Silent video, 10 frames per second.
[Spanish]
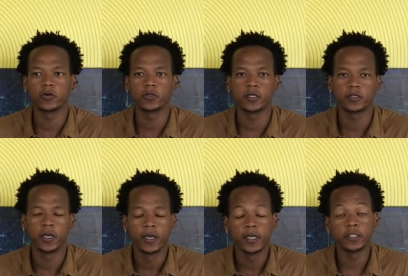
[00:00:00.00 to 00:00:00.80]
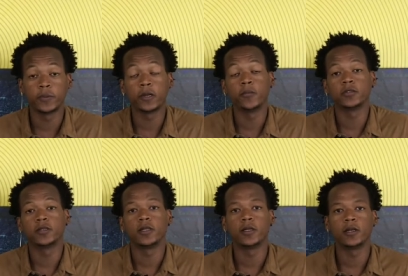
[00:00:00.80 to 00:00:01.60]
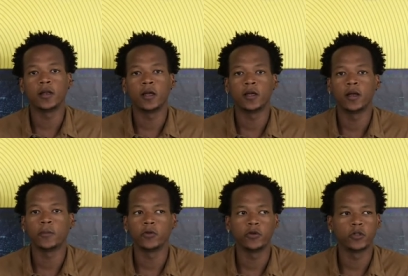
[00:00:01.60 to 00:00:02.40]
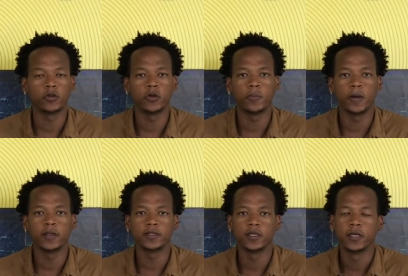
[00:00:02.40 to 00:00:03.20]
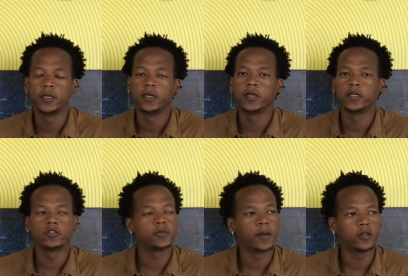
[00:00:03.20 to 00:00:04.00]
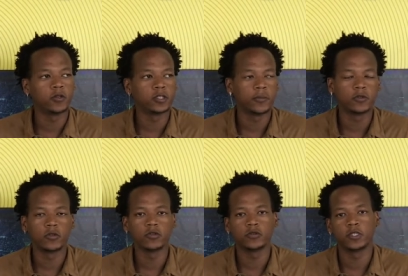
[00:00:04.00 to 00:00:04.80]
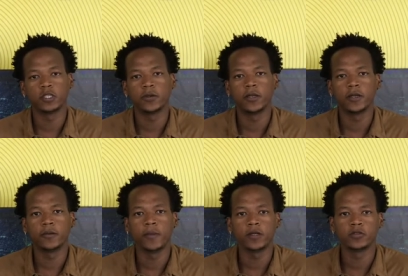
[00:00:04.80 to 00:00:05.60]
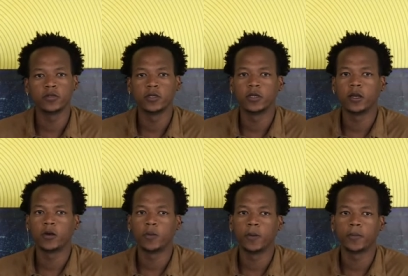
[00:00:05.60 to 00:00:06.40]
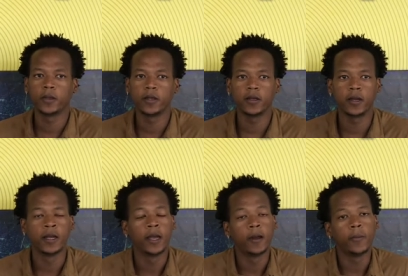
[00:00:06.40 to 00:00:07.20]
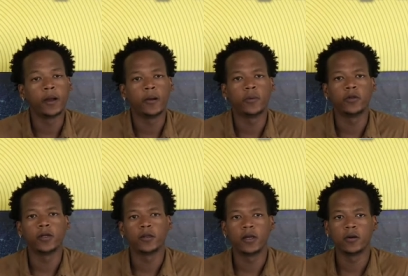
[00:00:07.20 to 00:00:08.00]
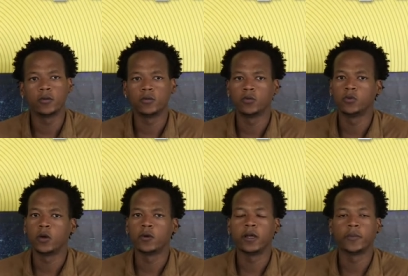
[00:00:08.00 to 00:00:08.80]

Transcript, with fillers: cosas, esperemos tener el, apoyo de todo el país en estos partidos amistosos que se vienen en marzo y en la Copa América para poder dar una buena